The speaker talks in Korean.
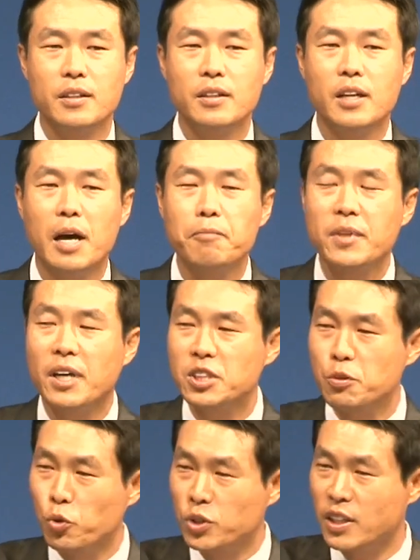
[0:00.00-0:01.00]

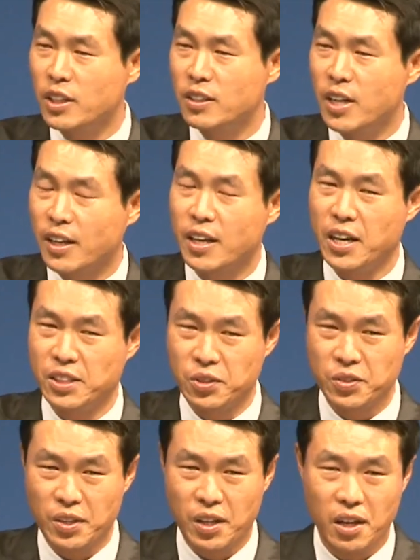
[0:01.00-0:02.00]
합당치 못한 일을 하게
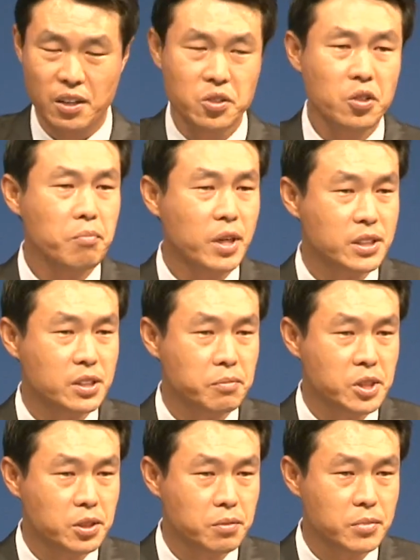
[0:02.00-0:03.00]
하셨다. 그런 말씀이
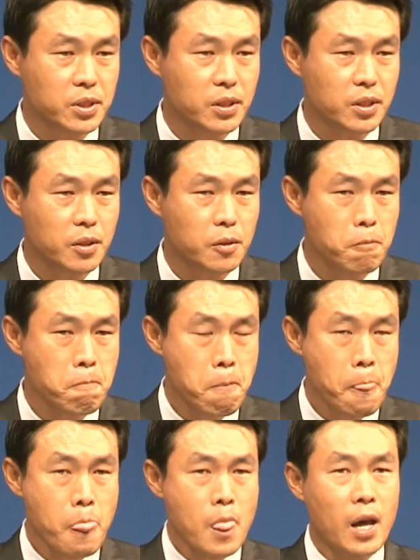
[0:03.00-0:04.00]
있습니다.
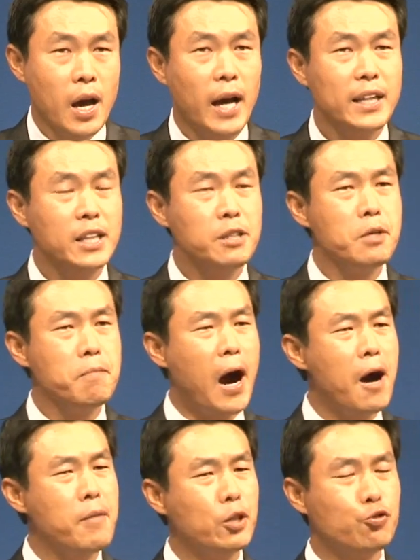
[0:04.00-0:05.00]
하나님을
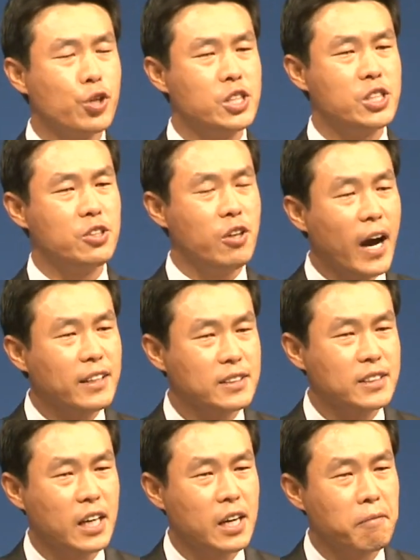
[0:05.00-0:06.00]
마음에 두기 싫어하는
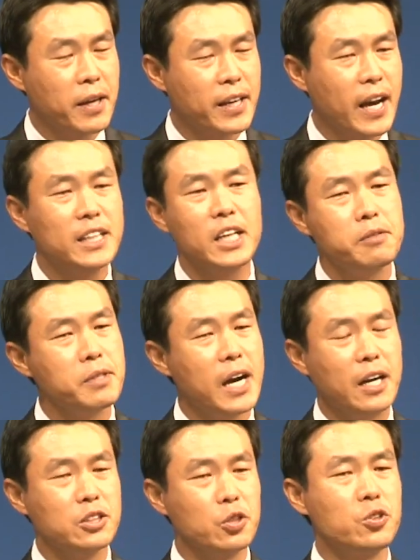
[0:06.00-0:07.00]
사람에게 하나님이
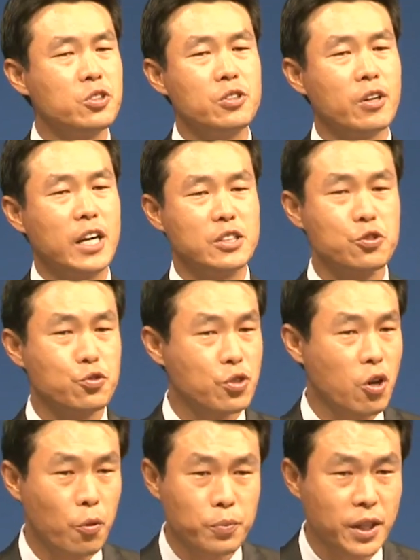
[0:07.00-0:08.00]
강제로 들어가실
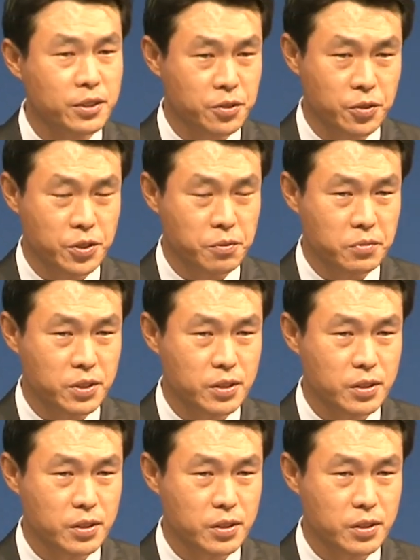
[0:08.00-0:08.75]
수가 없다는 것입니다.